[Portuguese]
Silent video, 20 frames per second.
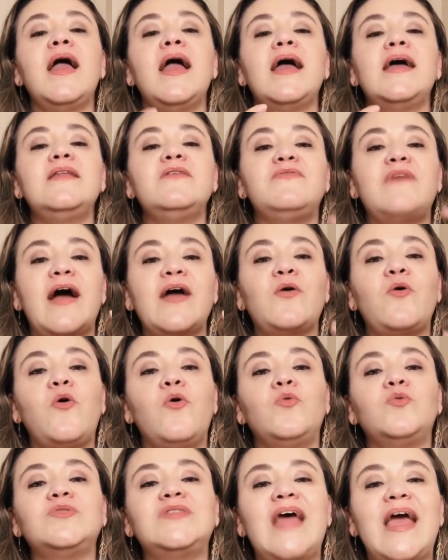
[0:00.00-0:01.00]
ele vai
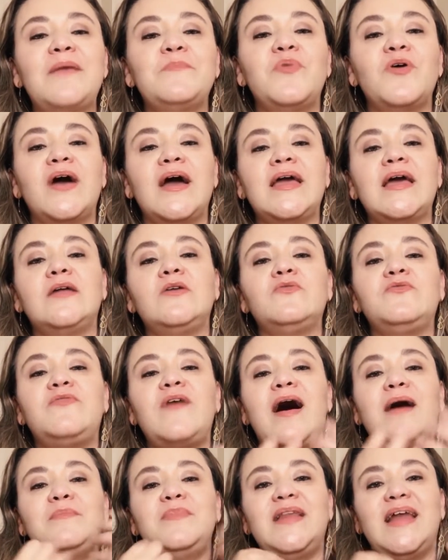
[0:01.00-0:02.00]
com o tempo tempo ganhando
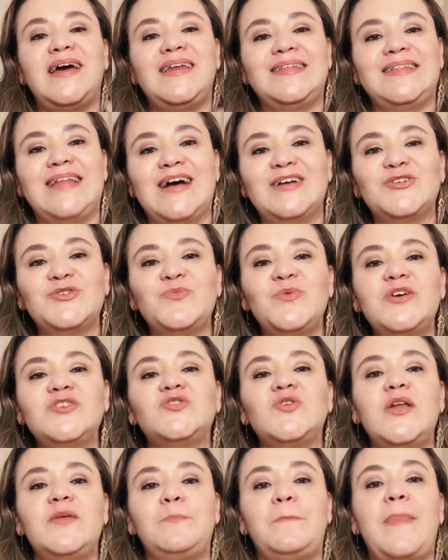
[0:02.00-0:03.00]
familiaridade com
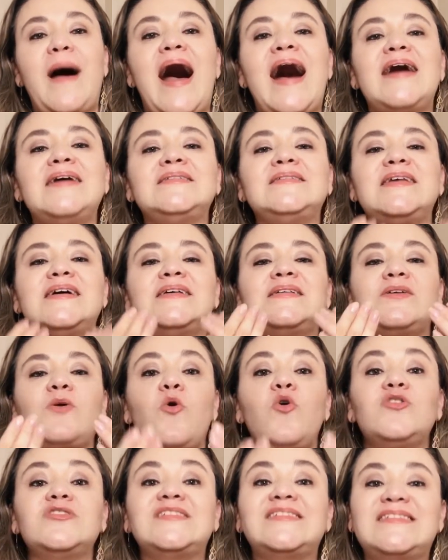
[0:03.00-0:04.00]
isso, ele passa a
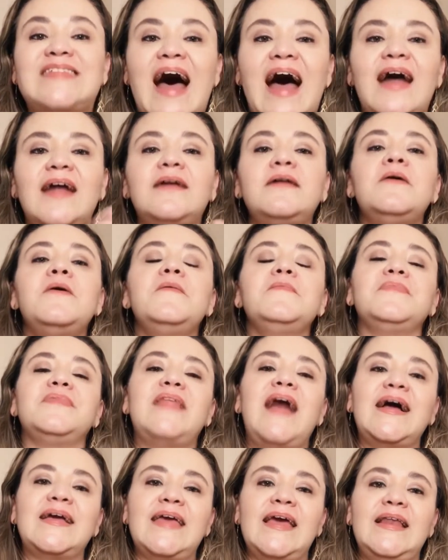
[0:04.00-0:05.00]
gostar
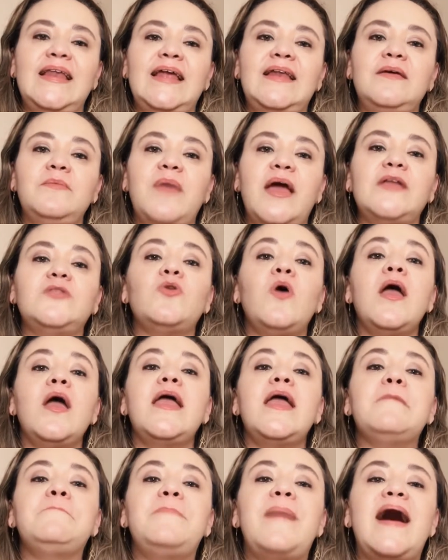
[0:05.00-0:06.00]
daquele alimento
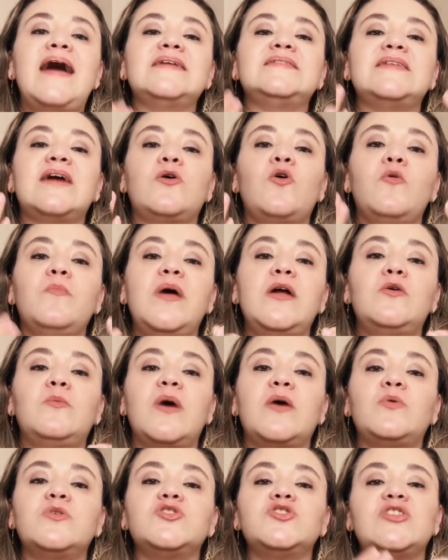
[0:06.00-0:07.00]
e passa a comer
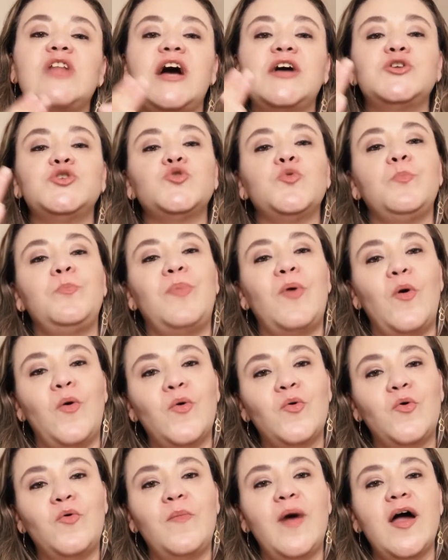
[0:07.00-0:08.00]
numa quantidade um
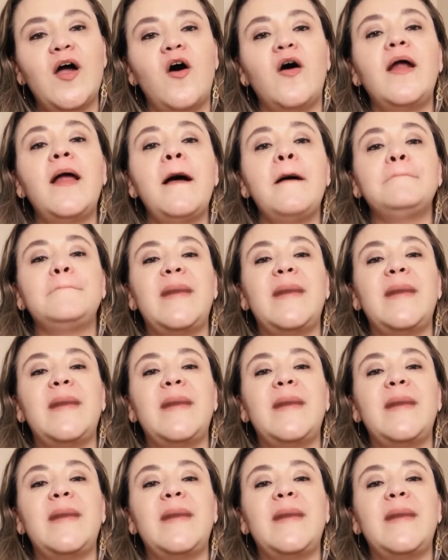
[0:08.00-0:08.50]
pouco maior,